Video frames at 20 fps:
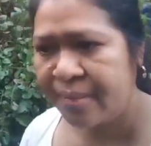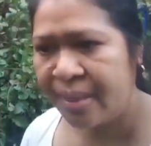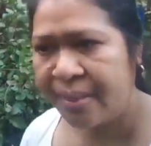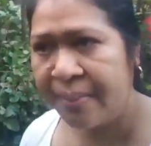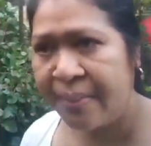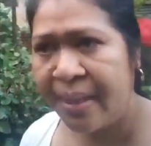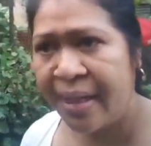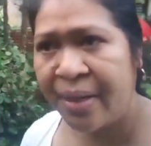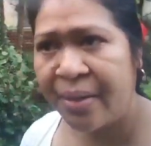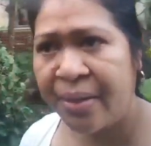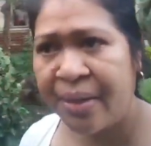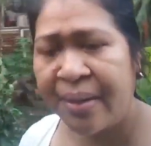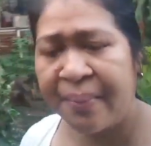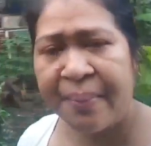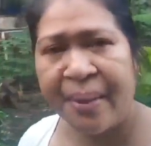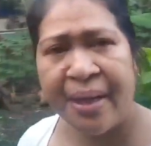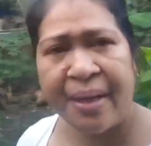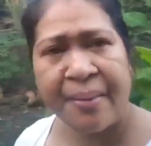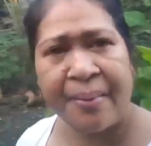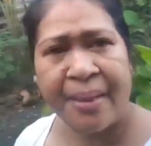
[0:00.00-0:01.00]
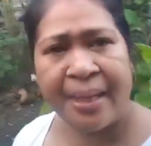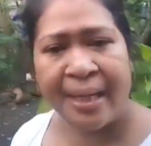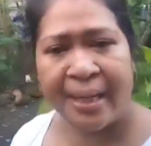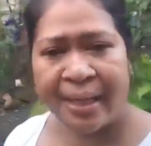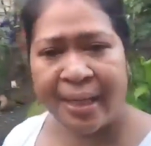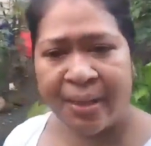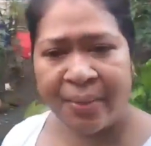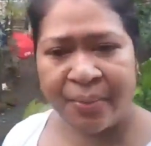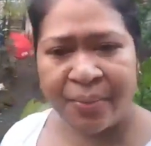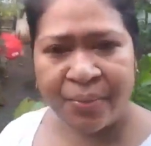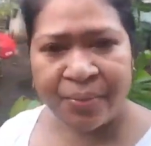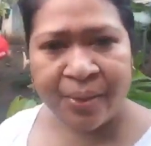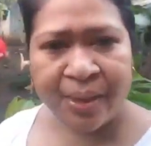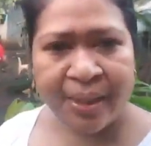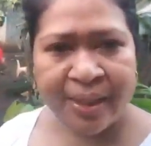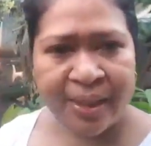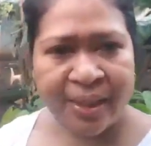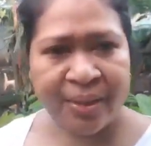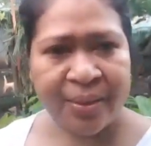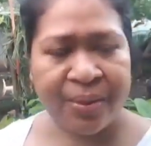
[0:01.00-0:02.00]
meron na bang malaking bunga
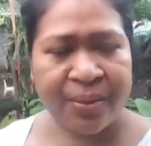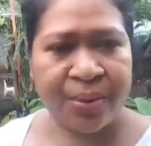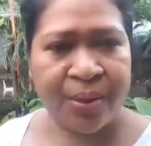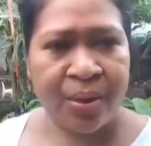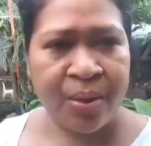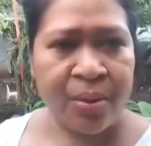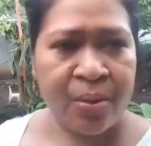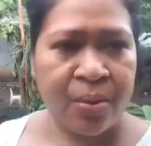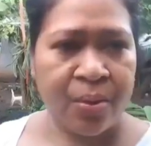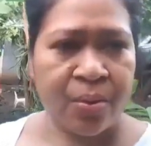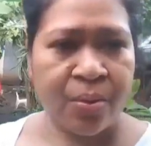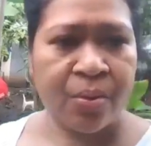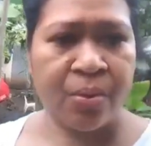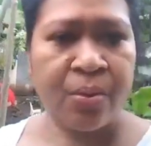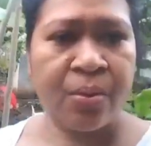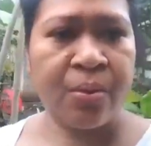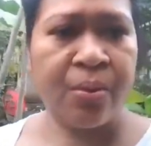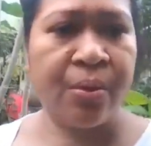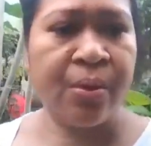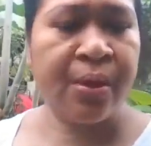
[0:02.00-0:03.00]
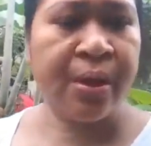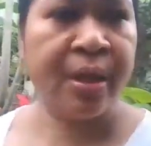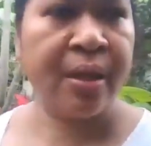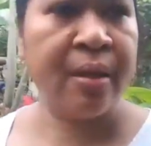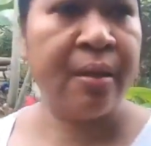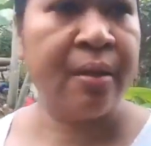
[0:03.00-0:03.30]
dito. Uy,